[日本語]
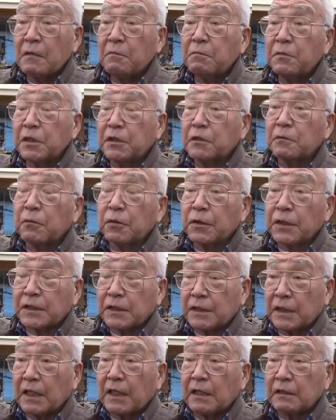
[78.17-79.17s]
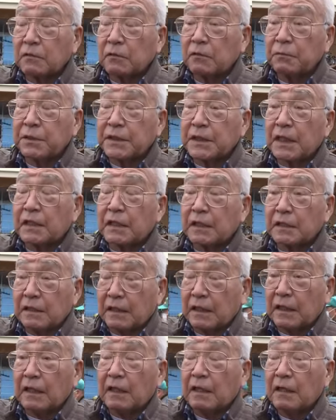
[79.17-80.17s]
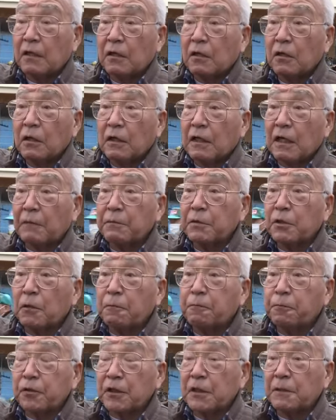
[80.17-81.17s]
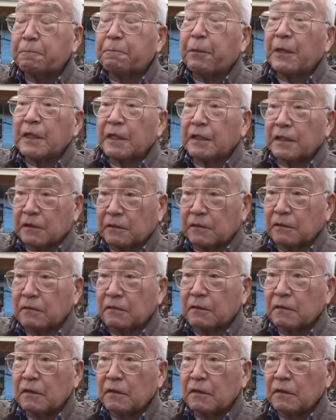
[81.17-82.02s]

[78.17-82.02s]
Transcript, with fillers: 水もですね、その3日間で紙コップ1杯だけです。